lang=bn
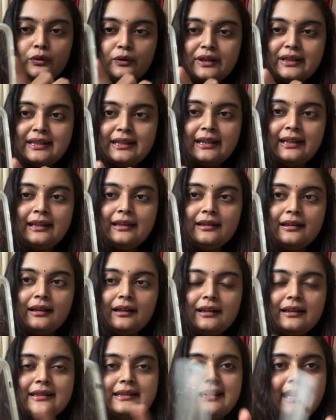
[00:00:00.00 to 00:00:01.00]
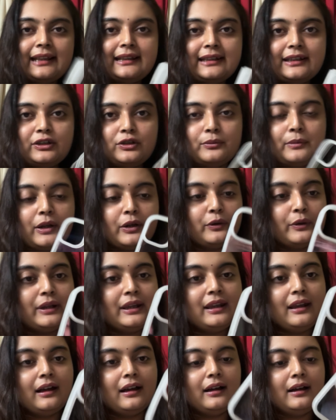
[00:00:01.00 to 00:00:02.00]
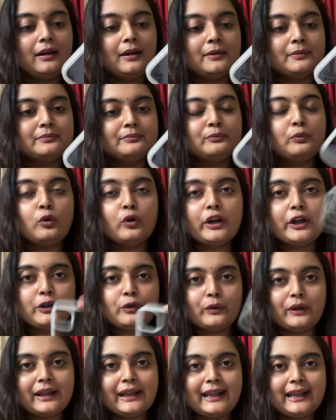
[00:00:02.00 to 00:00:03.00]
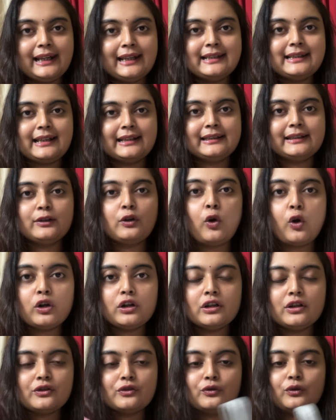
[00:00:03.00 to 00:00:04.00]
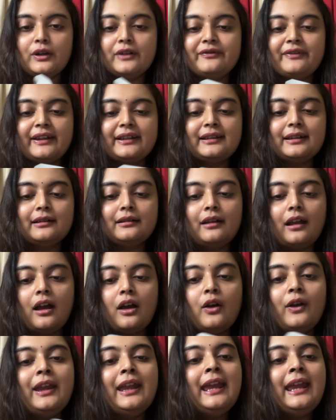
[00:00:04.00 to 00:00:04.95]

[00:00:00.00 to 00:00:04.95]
রয়েছে uh, যাতে তোমার ওই uh, পরে টরে গেলে যাতে কর্নার্সগুলো এফেক্টেড না হয়